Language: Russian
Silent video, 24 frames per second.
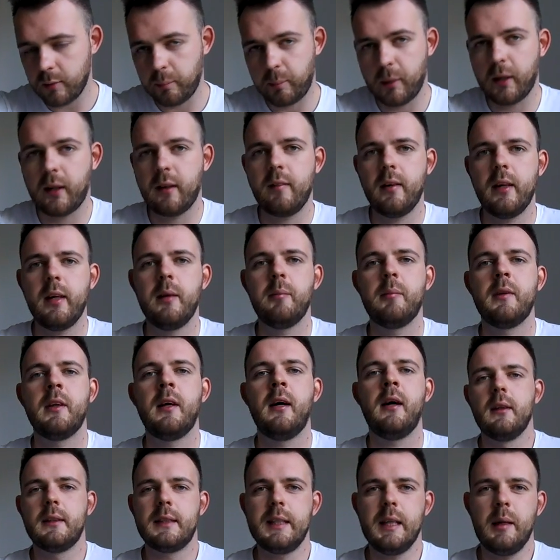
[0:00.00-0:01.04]
Поговорим
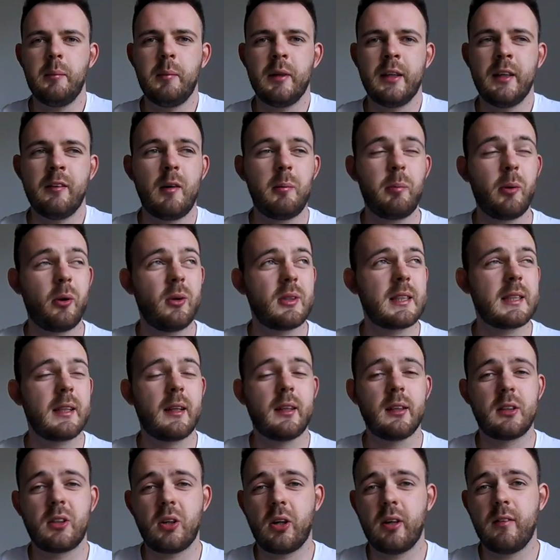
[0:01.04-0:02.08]
на темы, на вопросы,
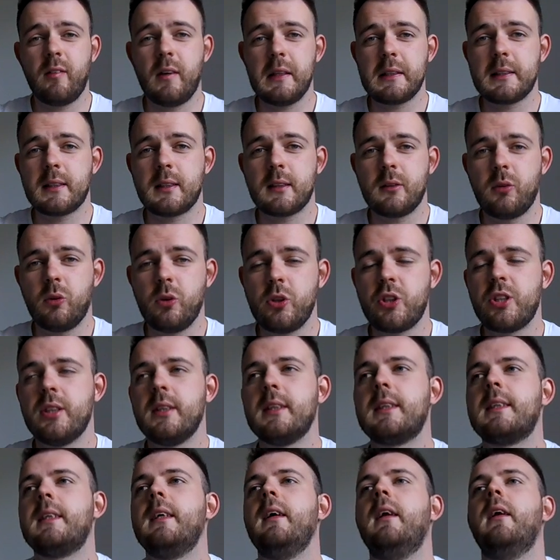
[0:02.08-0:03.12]
которые вас очень
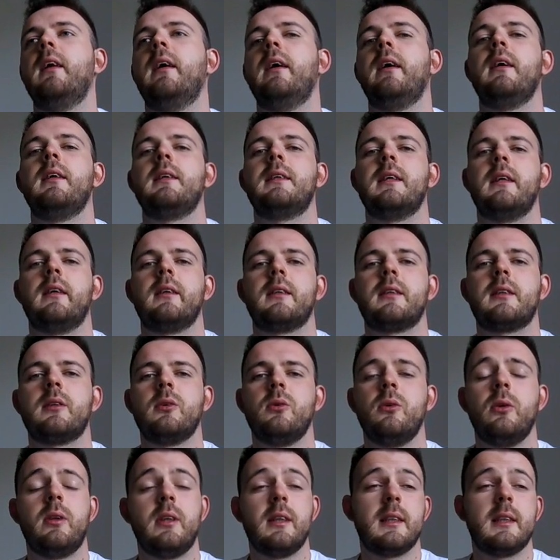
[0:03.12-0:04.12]
сильно интересуют.